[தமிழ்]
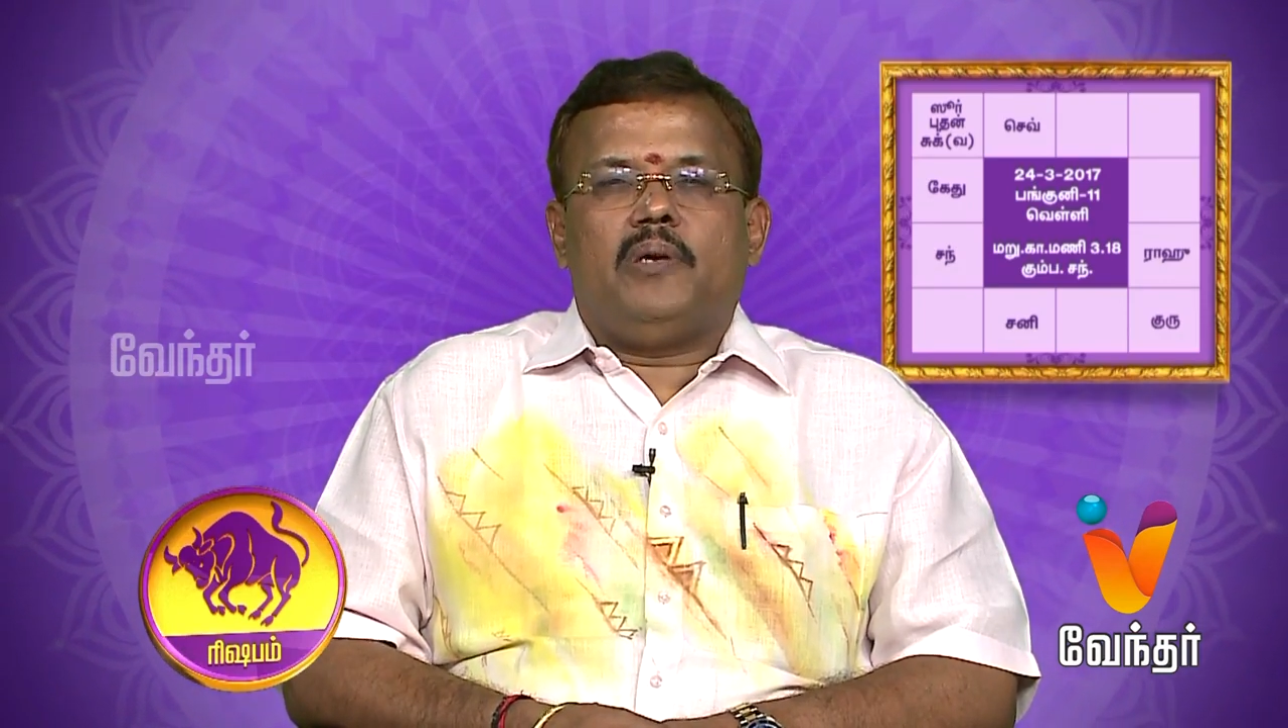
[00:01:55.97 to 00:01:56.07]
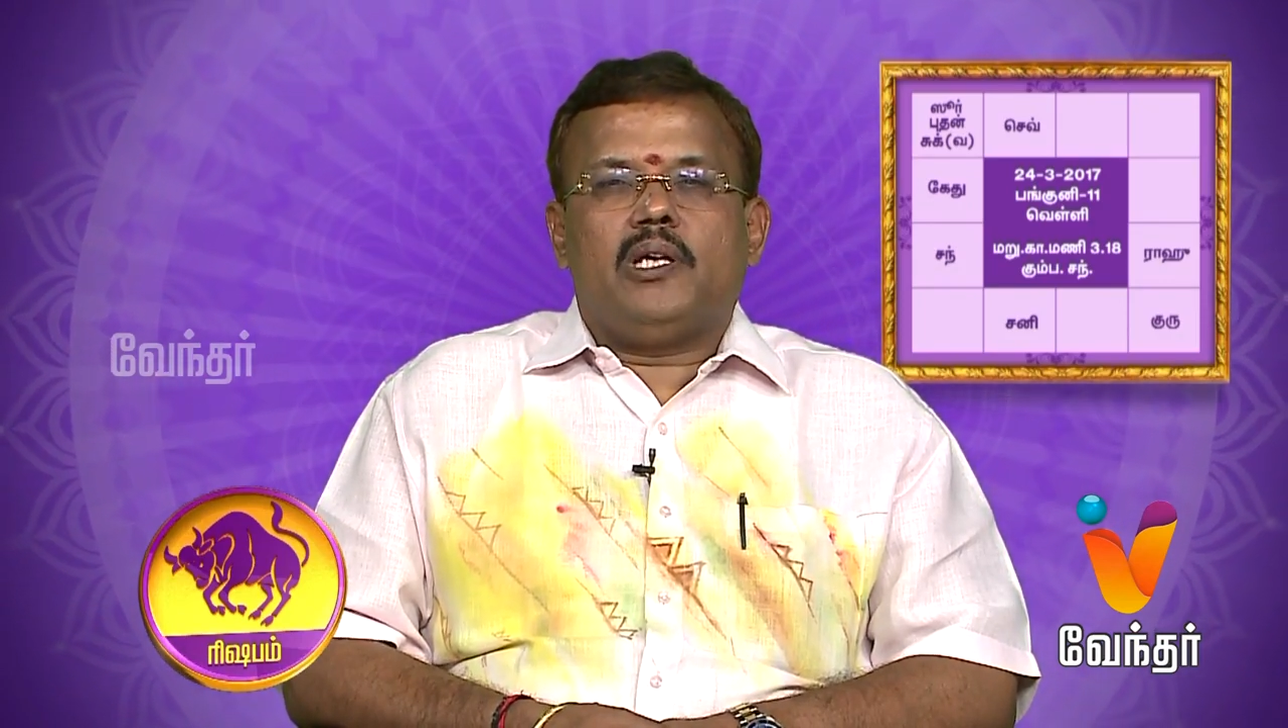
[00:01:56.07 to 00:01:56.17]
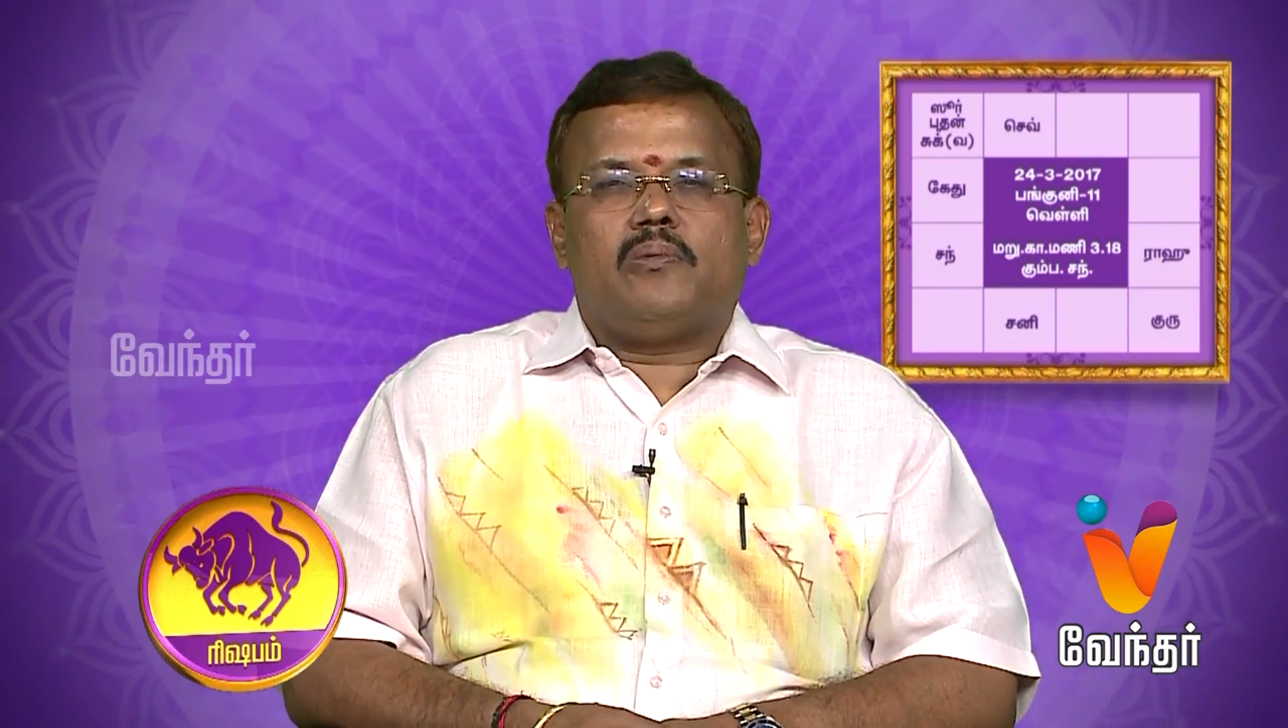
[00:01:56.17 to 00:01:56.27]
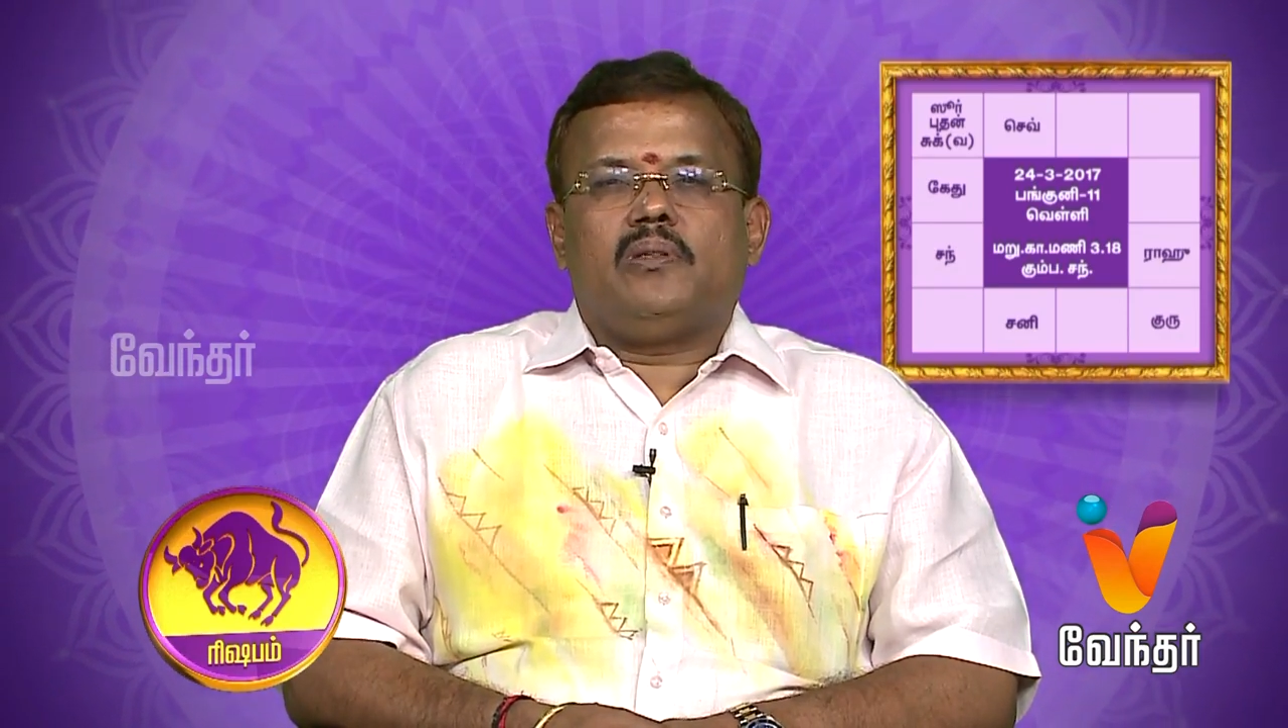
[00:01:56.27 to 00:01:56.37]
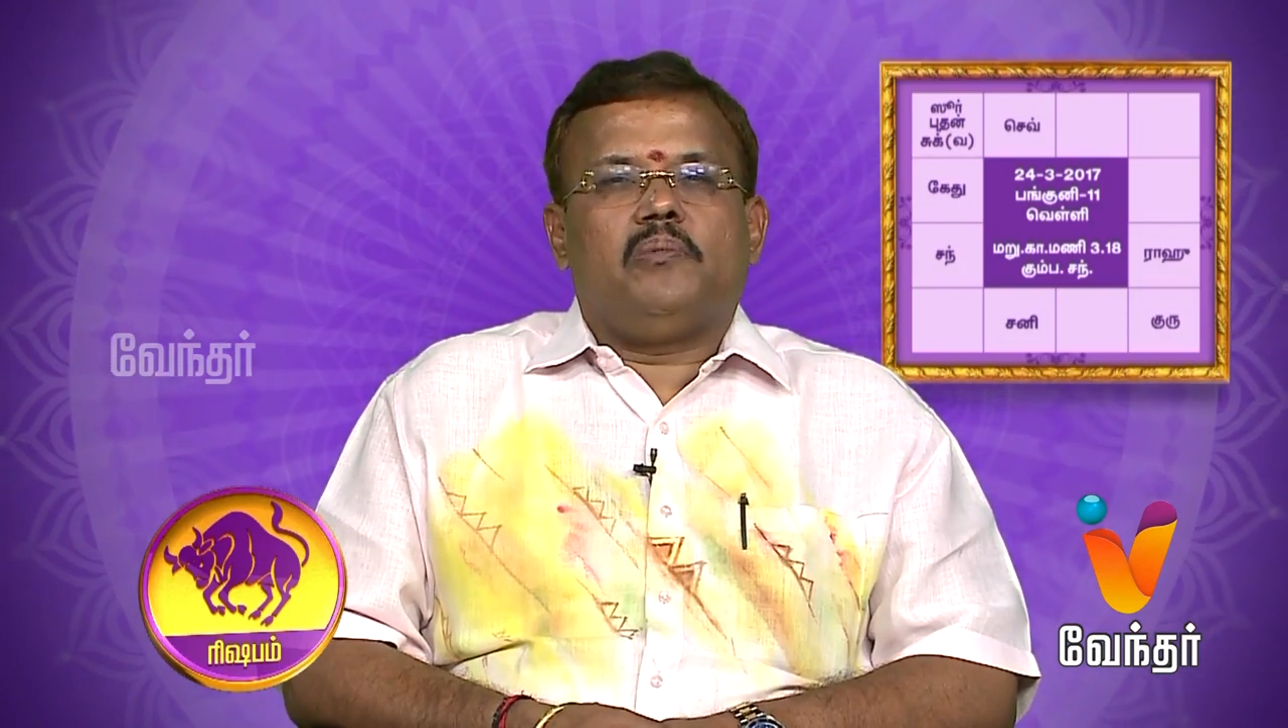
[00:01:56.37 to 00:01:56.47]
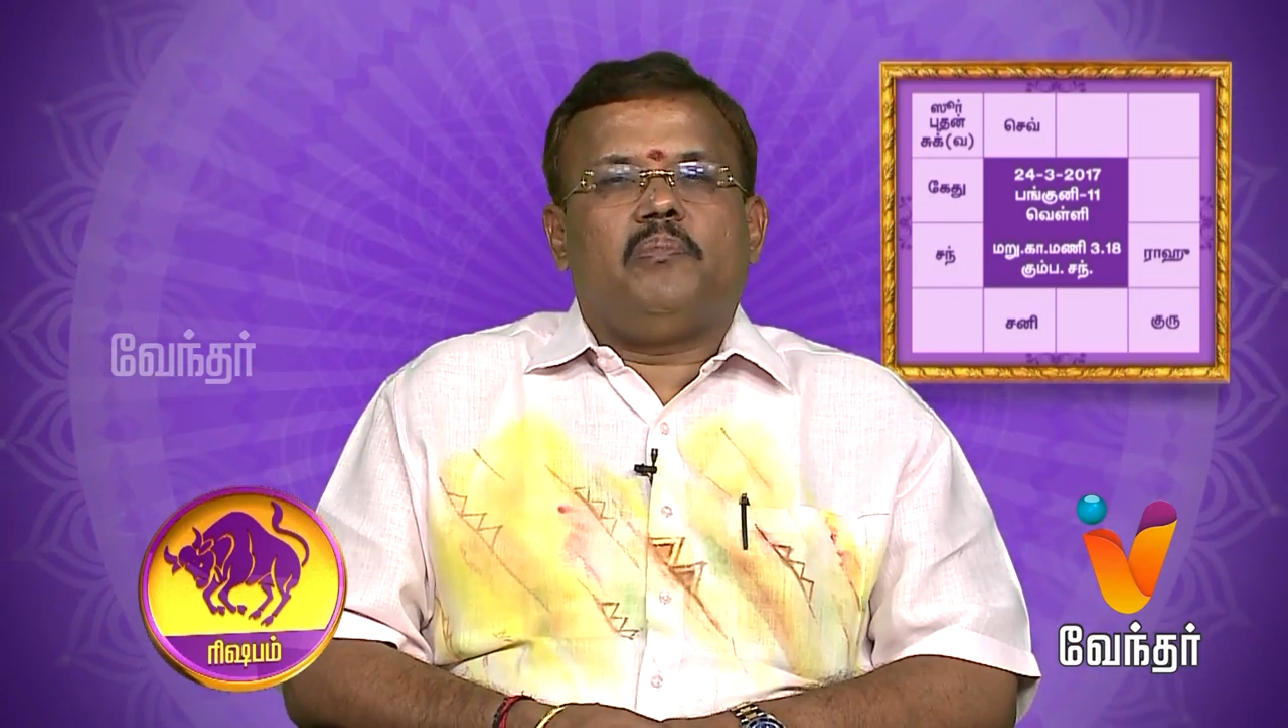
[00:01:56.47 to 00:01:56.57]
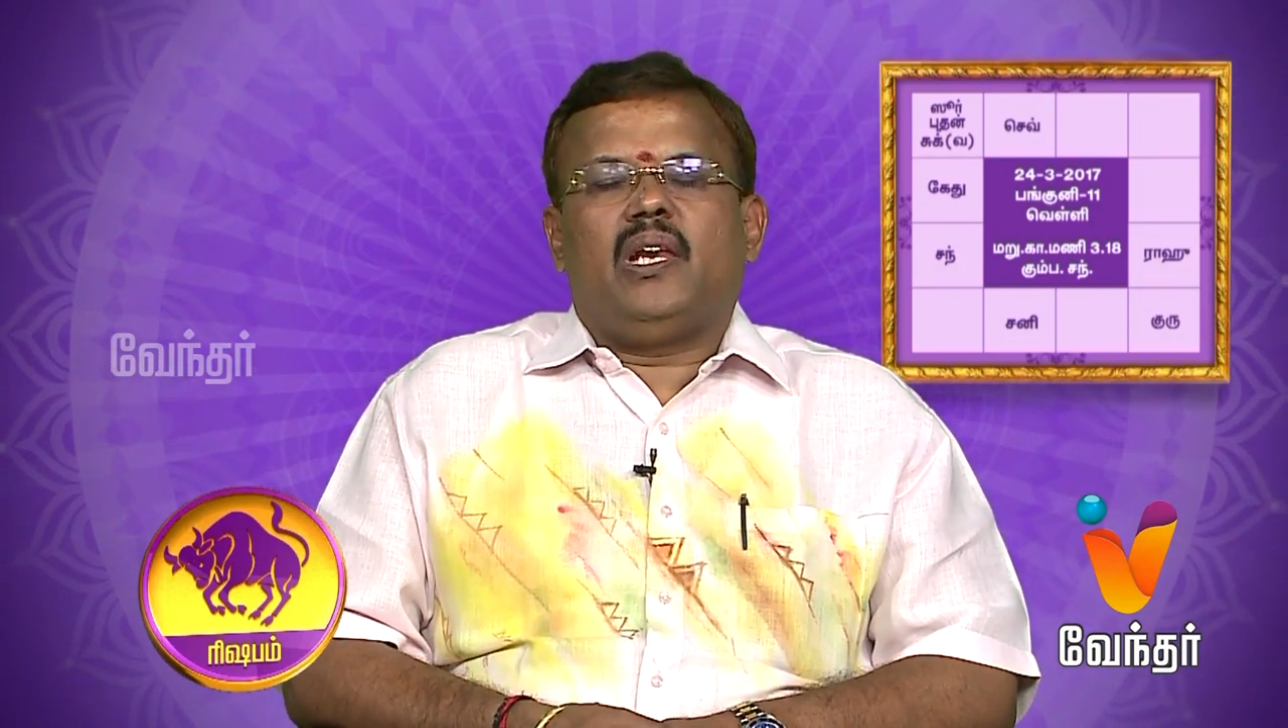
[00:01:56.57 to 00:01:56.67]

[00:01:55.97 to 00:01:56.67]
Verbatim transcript: பேசுவது